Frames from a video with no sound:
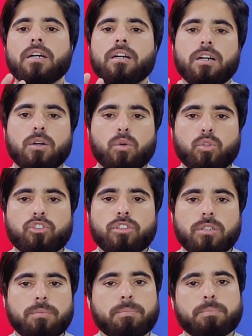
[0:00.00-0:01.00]
आ, कुछ
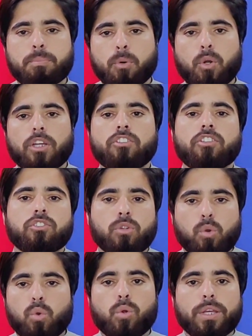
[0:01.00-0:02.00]
प्रोटेक्शन
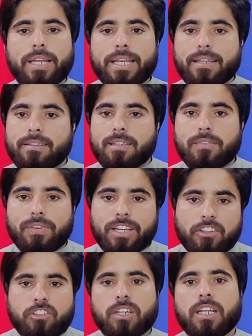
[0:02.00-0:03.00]
ज़रूर होगी लेकिन
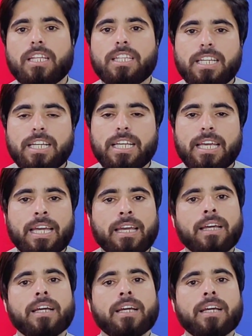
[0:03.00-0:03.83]
सर्टिफिकेशन नहीं दी गई है